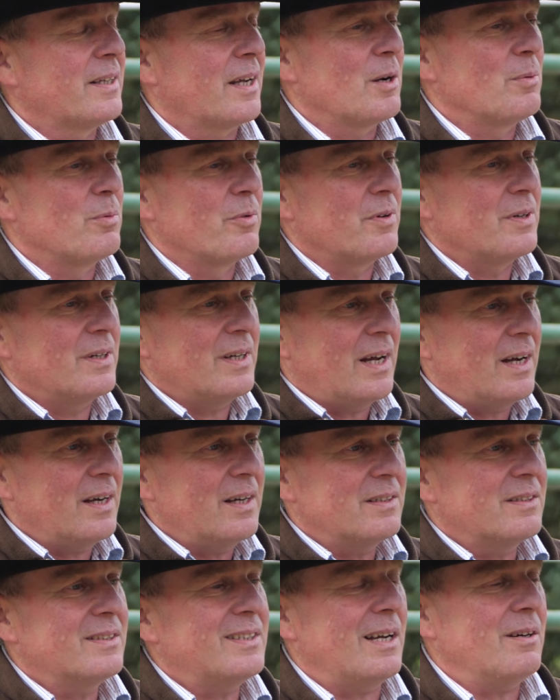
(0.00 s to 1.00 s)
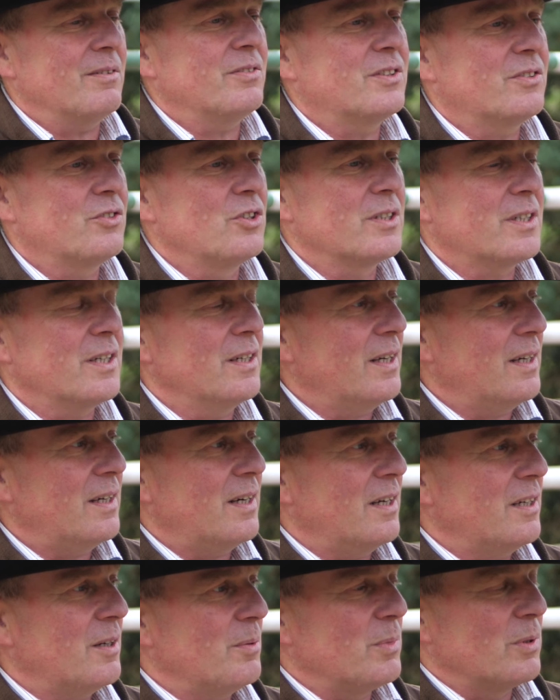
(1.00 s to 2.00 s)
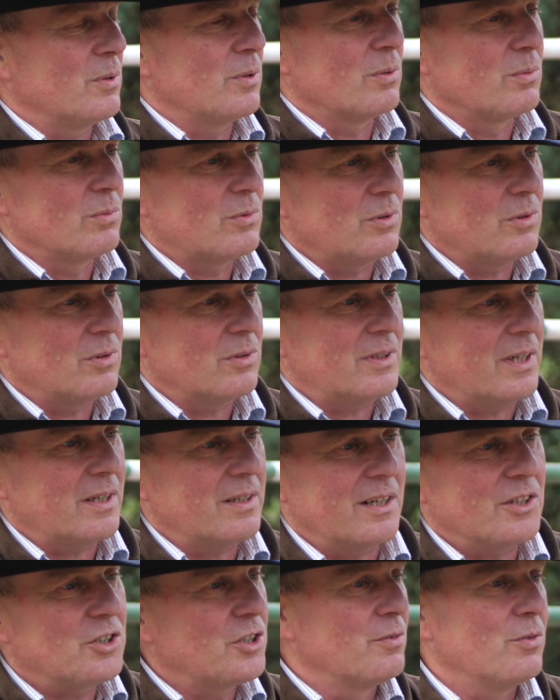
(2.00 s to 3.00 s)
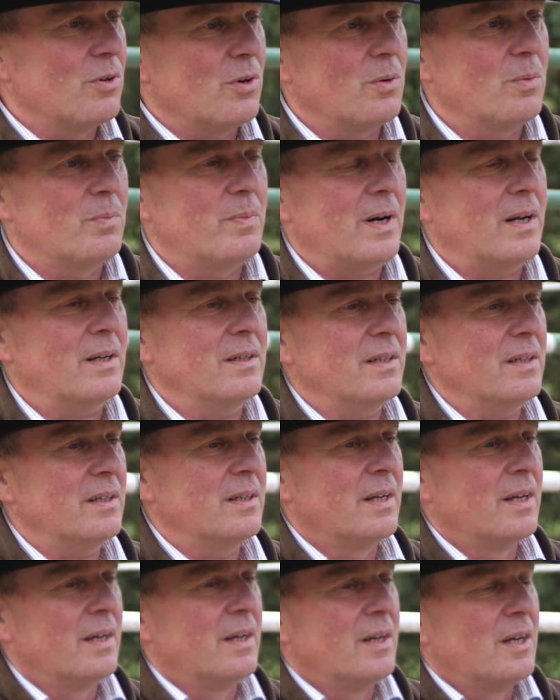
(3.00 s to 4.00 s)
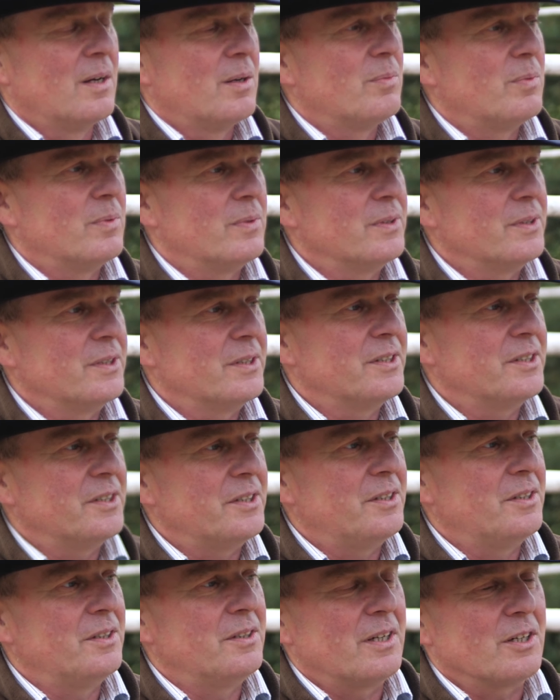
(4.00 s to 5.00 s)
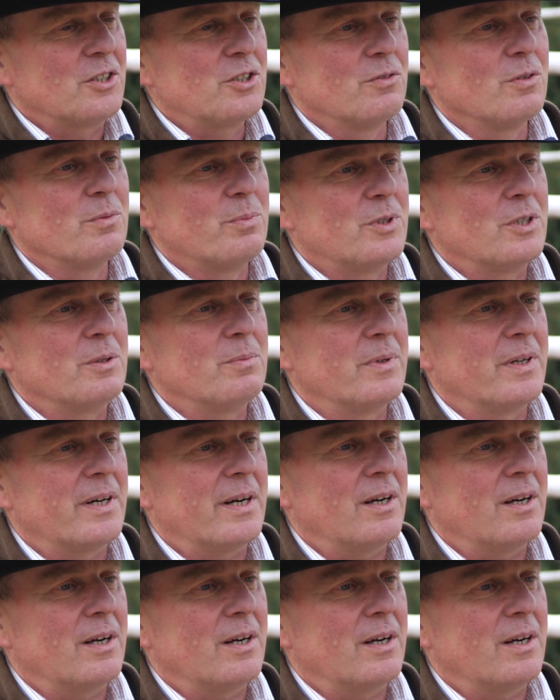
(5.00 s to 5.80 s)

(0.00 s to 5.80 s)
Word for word: Tak jak mówię, na, wszystkie nagrania będą to tak na żywo brane e, i na żywo będziemy